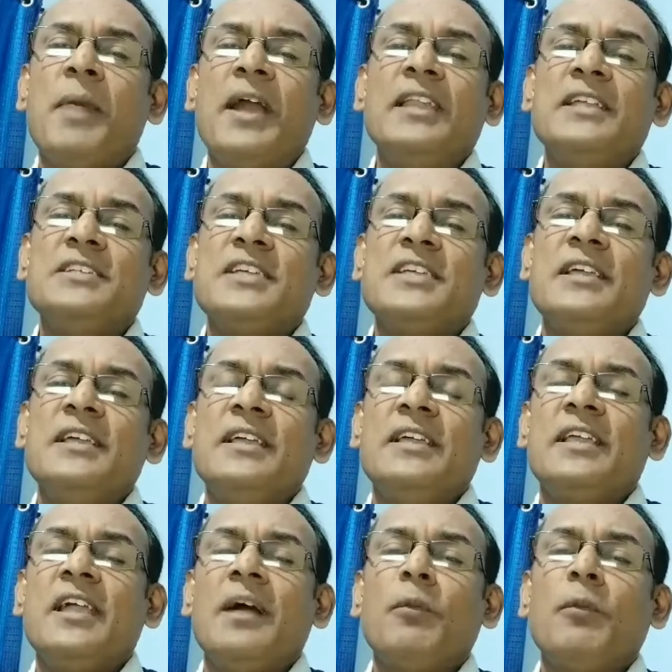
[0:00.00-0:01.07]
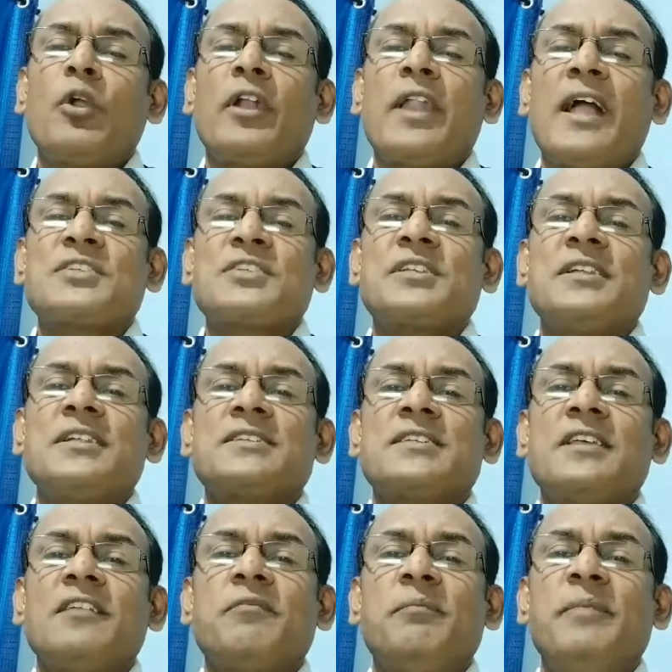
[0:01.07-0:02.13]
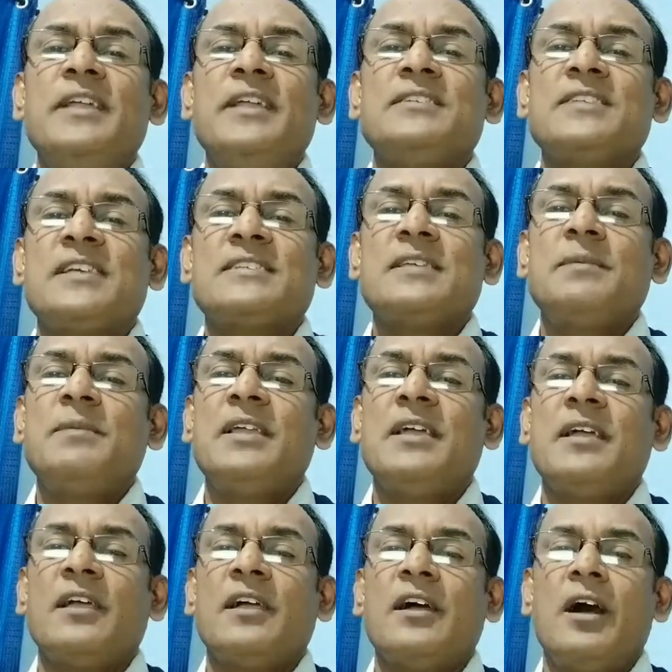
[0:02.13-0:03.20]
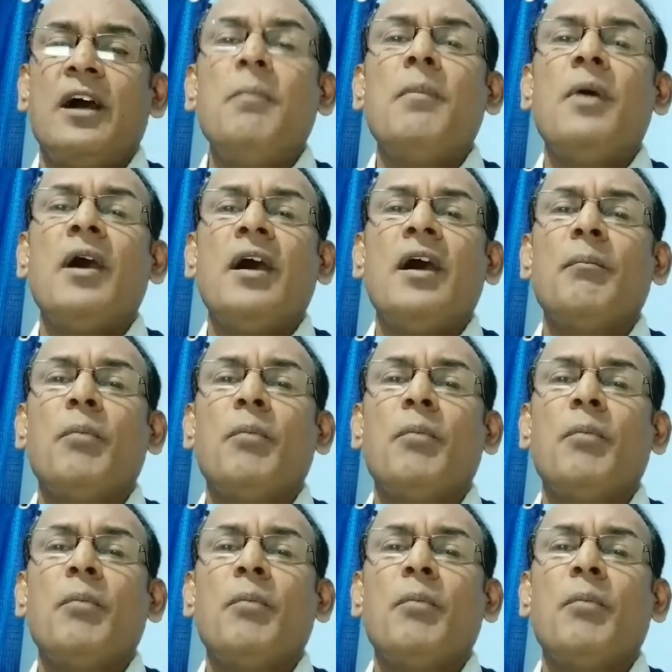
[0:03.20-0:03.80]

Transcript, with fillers: मान लीजिए कि हम लोग नेचुरल सेल्फ बींग जैसे भी हैं हम